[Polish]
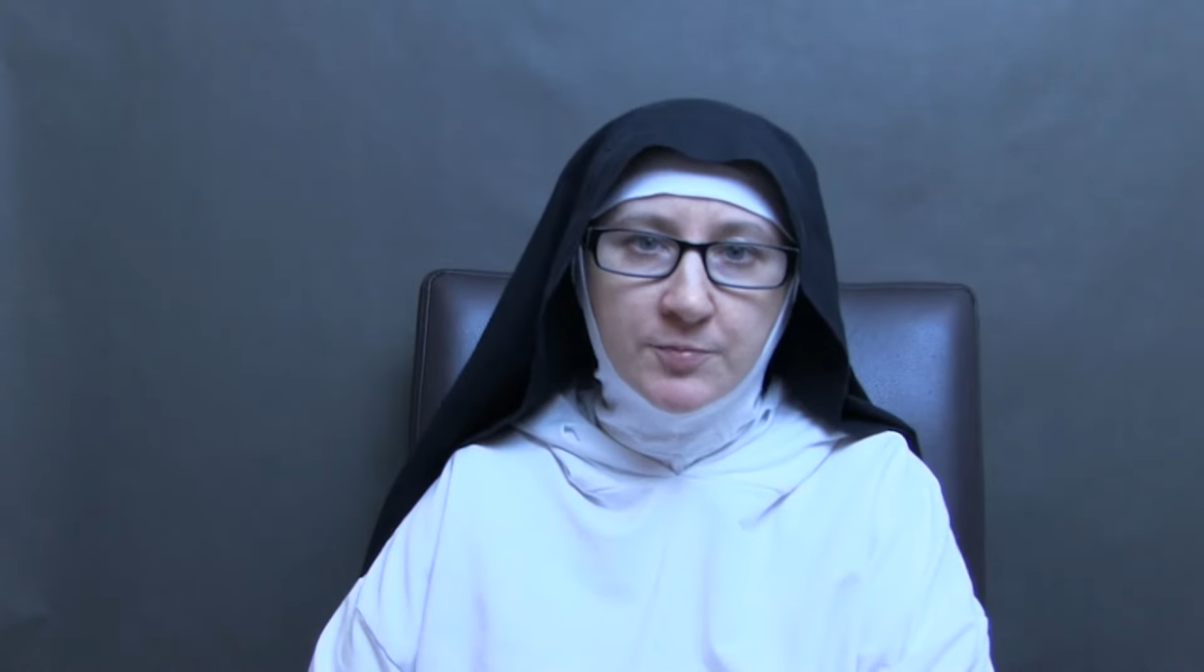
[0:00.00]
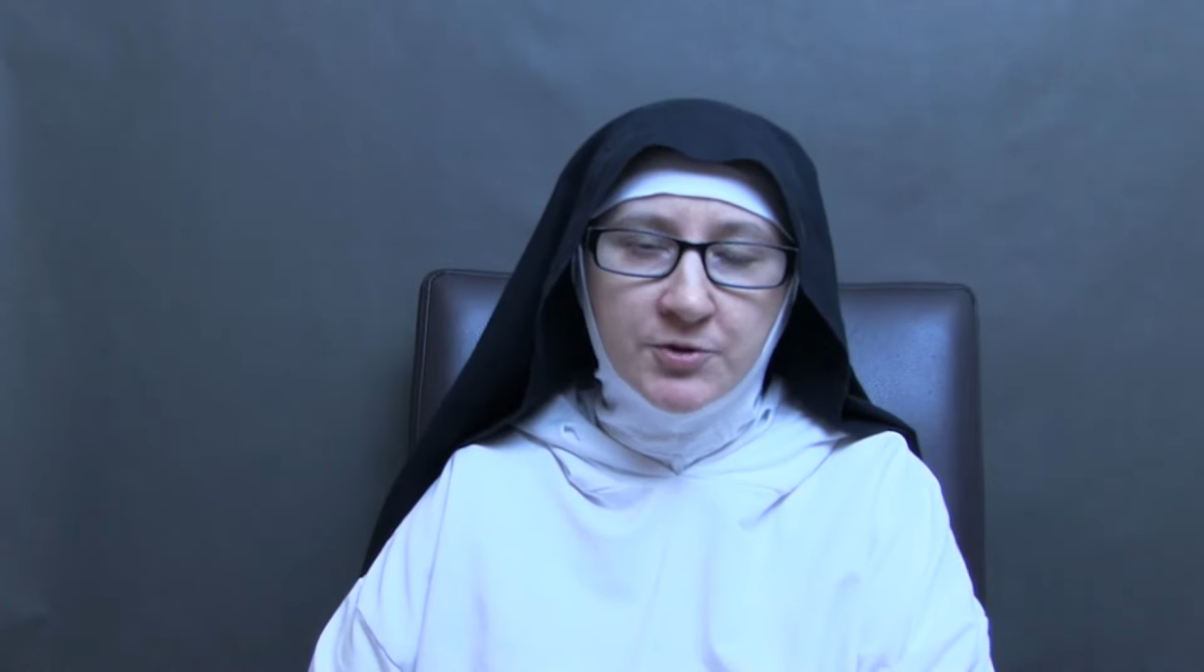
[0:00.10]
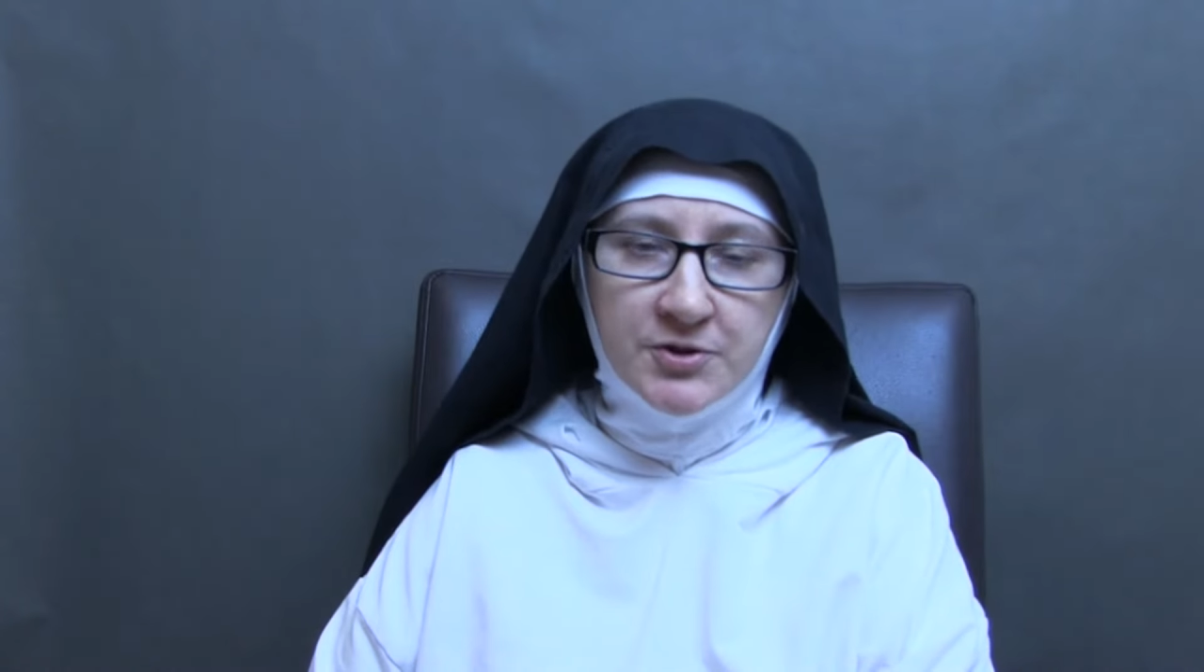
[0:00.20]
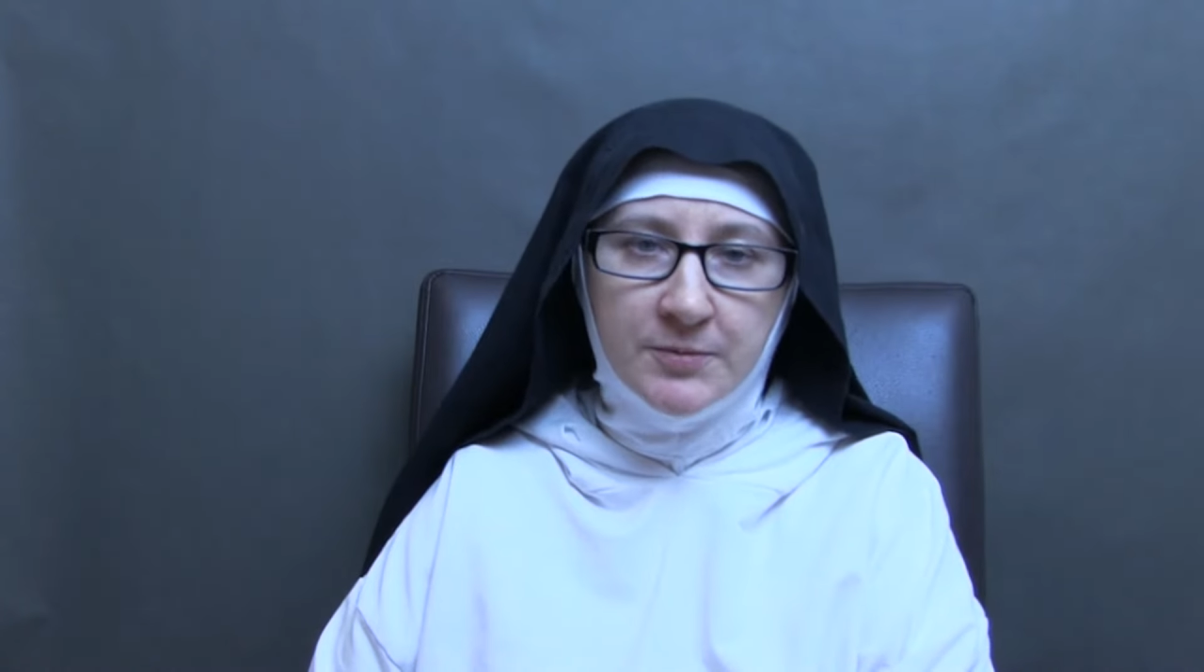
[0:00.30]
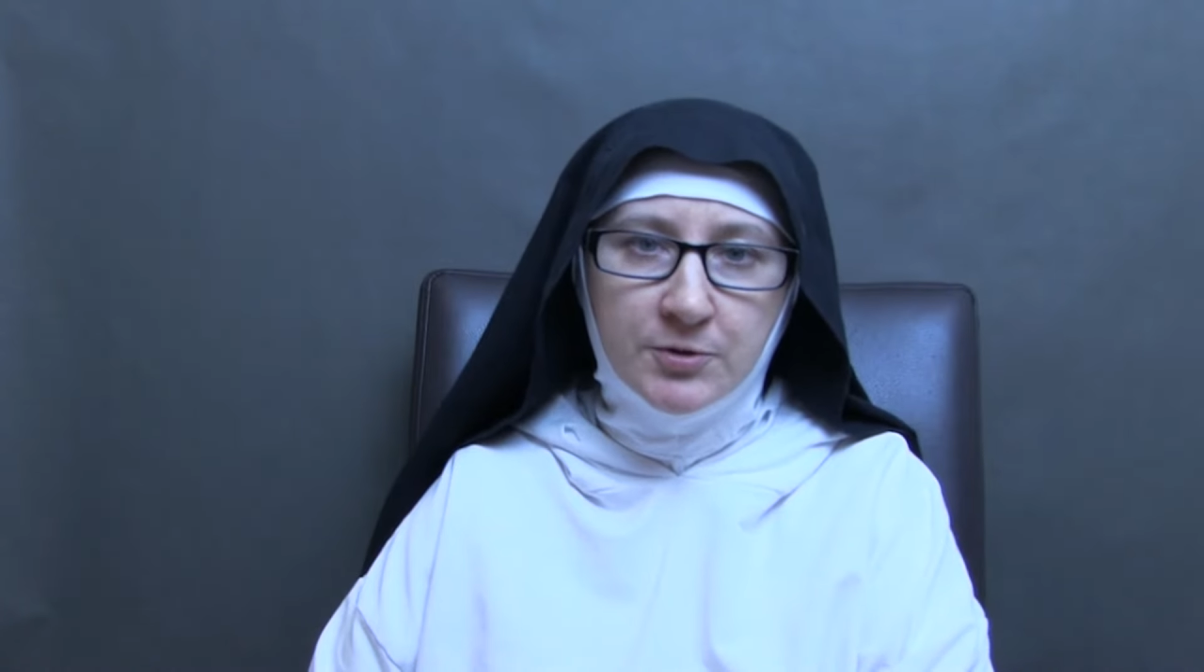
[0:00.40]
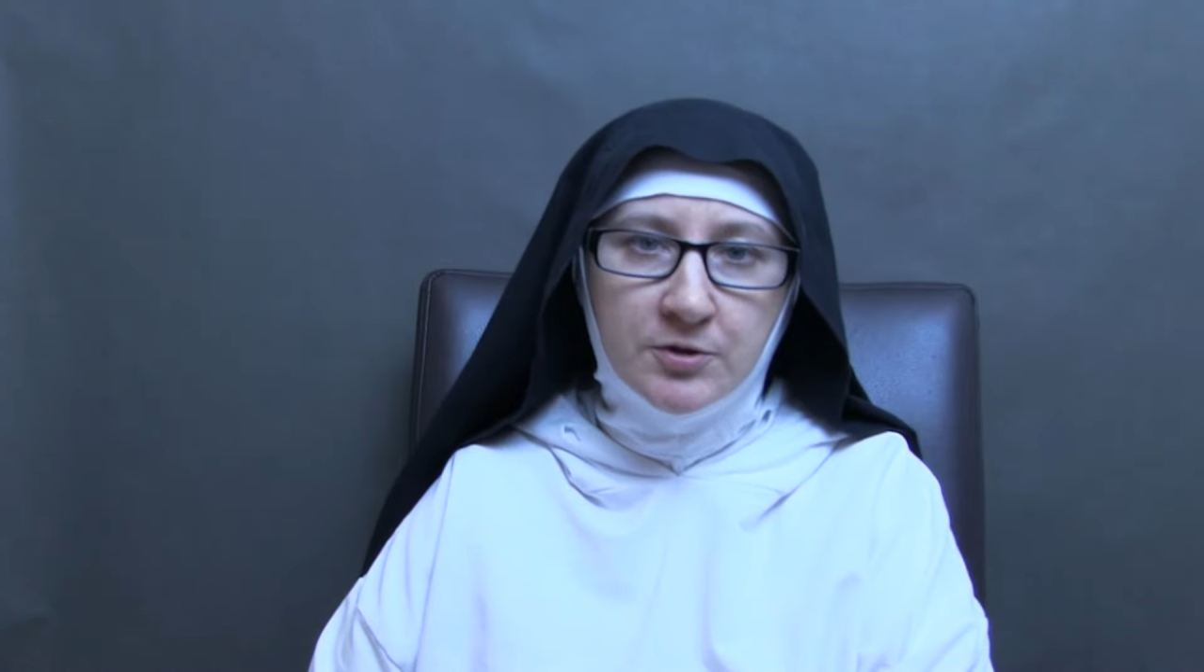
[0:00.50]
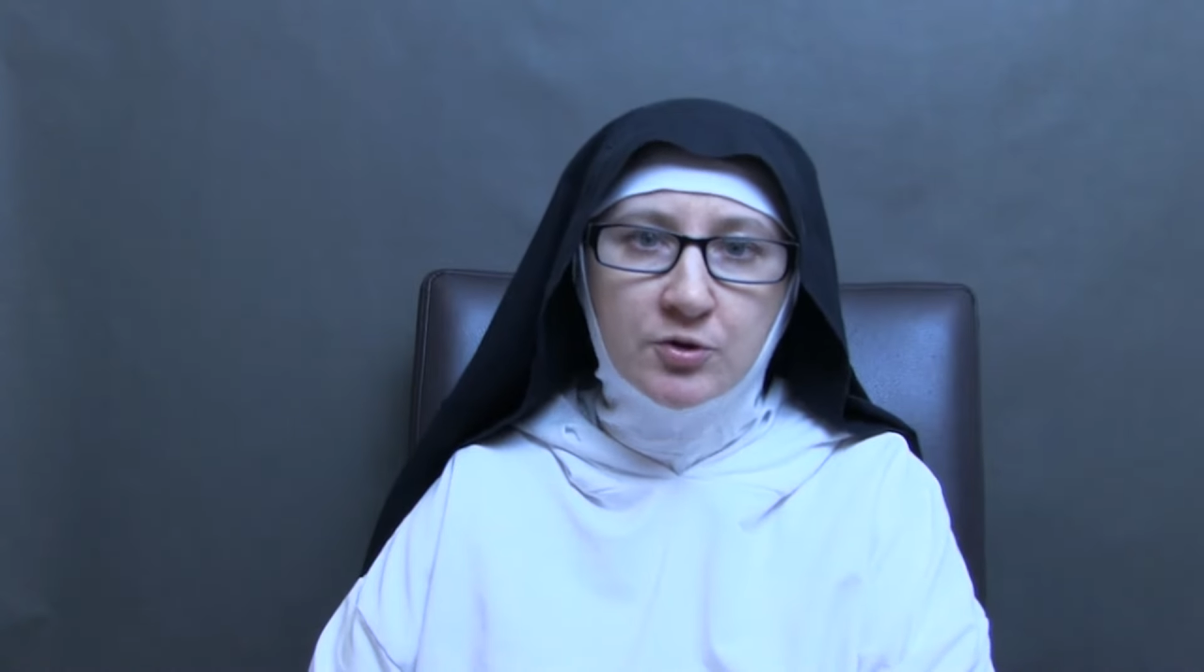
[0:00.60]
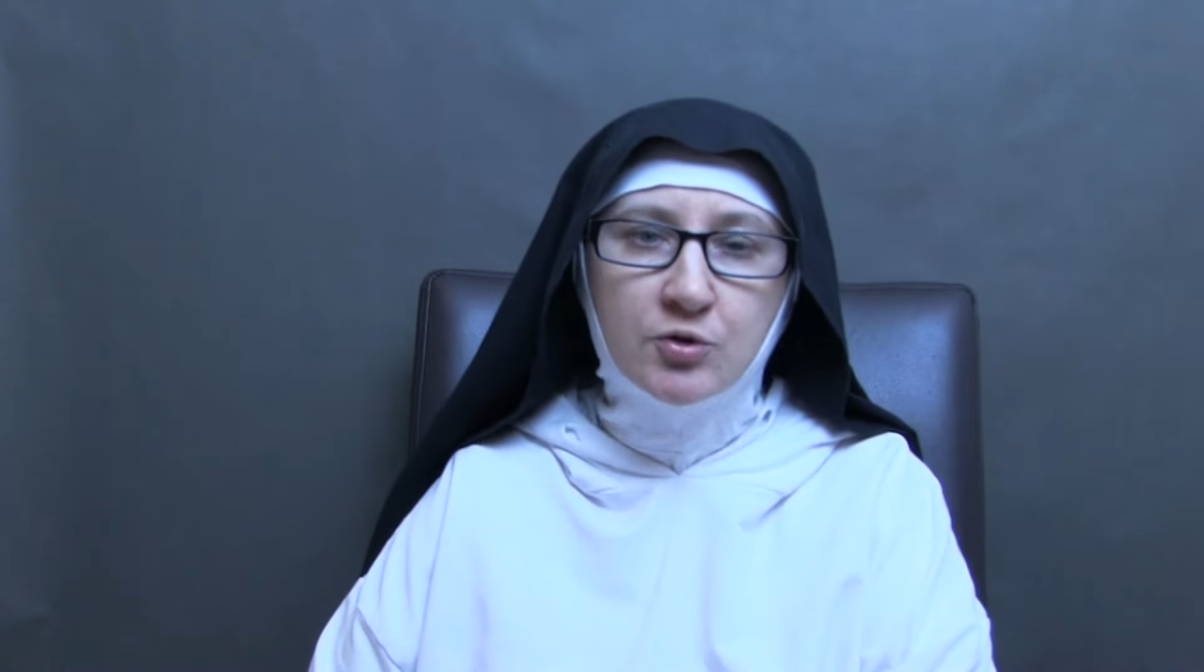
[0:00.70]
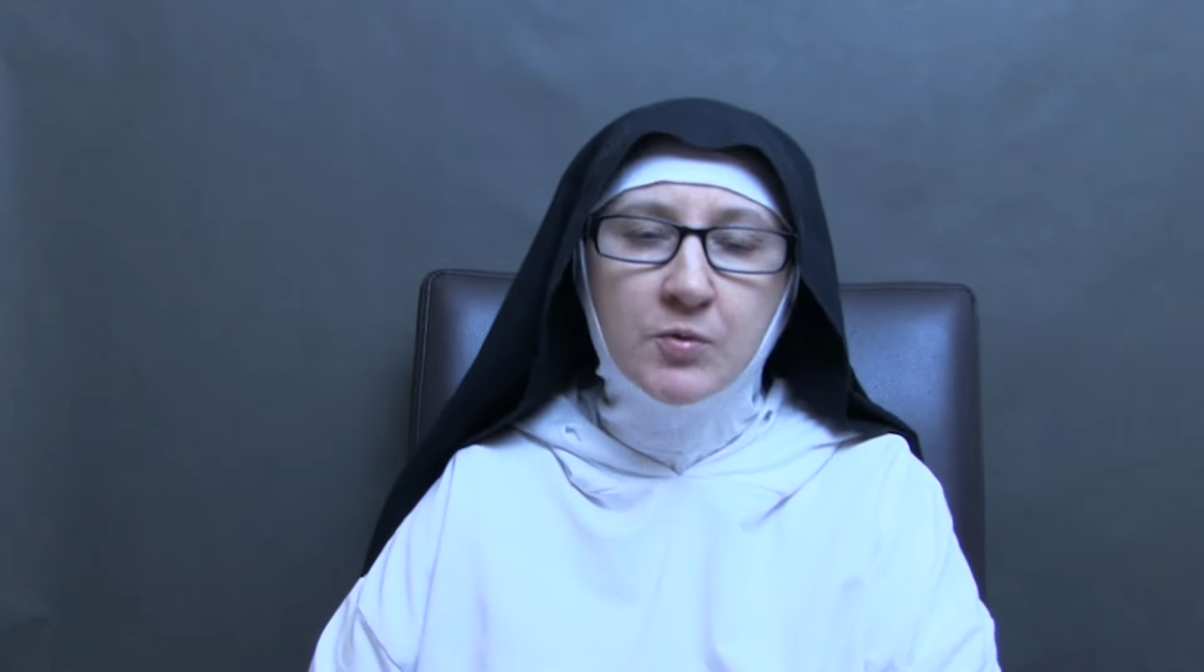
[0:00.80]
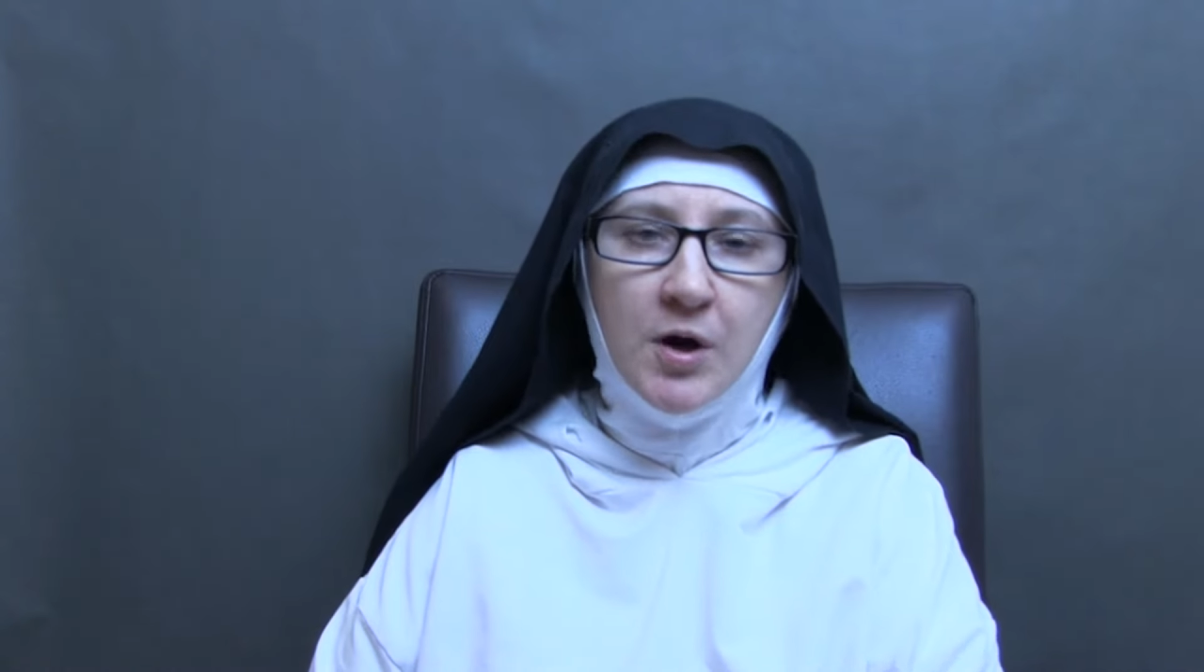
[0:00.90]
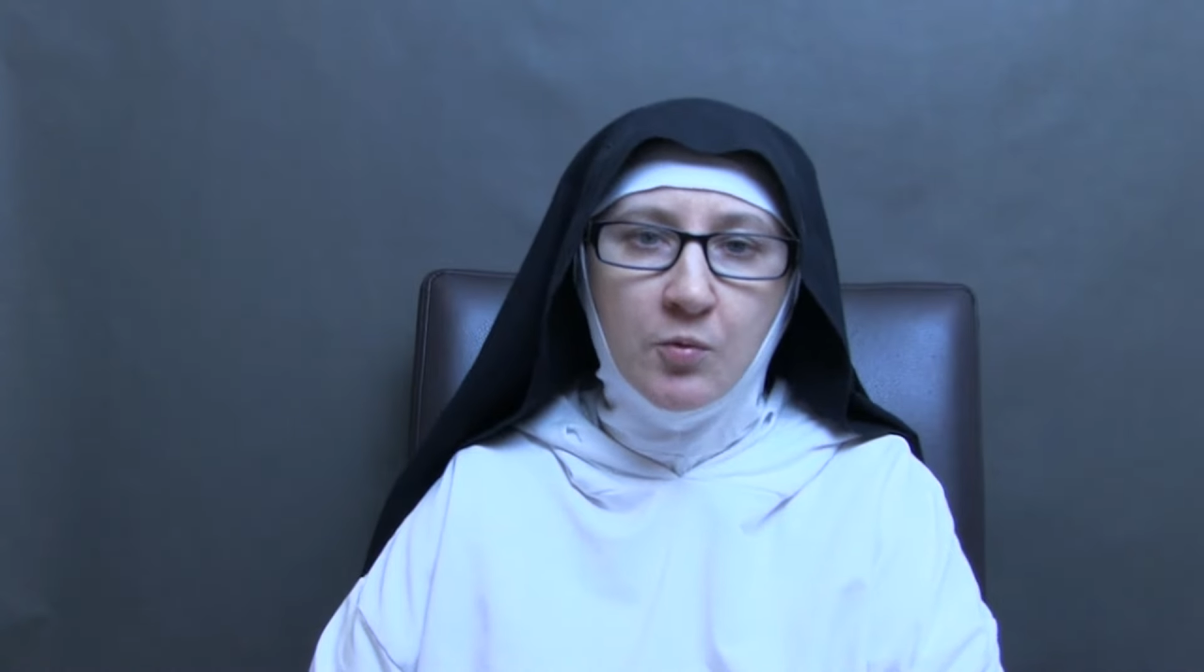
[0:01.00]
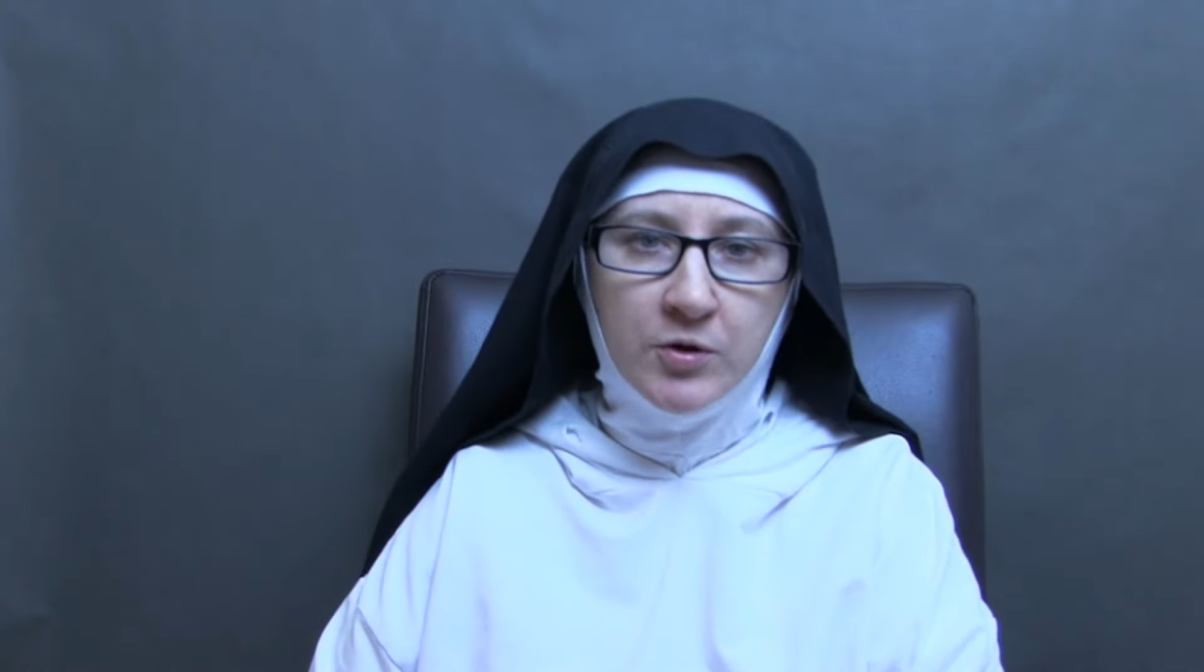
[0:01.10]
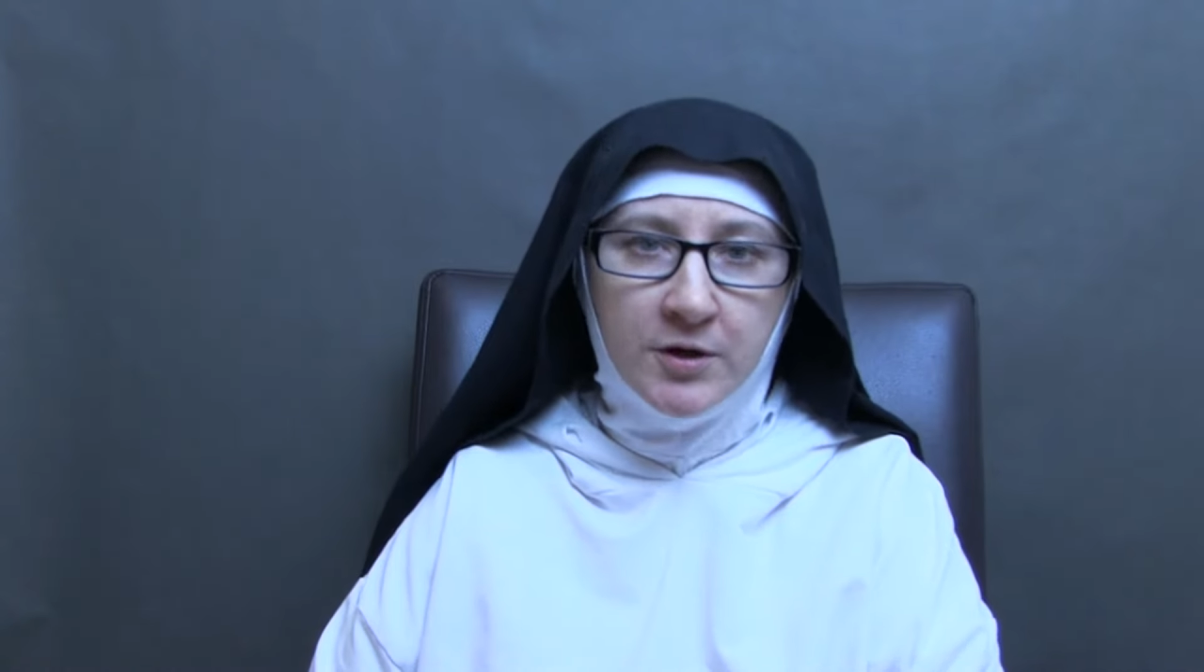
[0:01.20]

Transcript: przeze mnie rytuału,